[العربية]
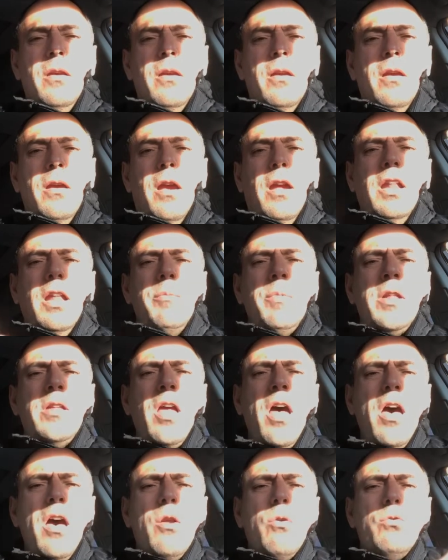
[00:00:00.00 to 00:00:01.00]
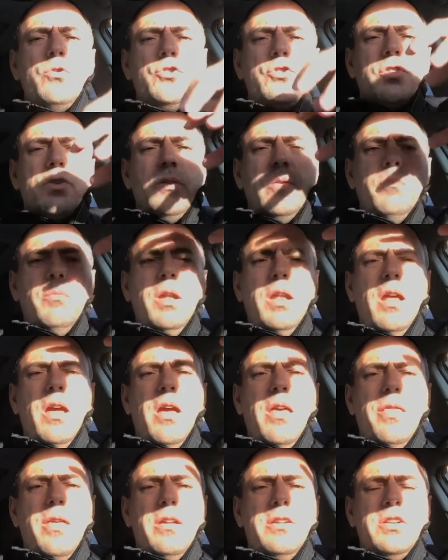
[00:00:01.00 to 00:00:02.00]
عندما تخرج من
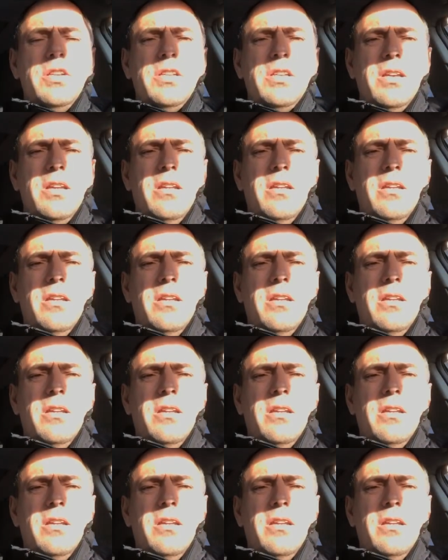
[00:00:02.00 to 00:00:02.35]
هذا الجسد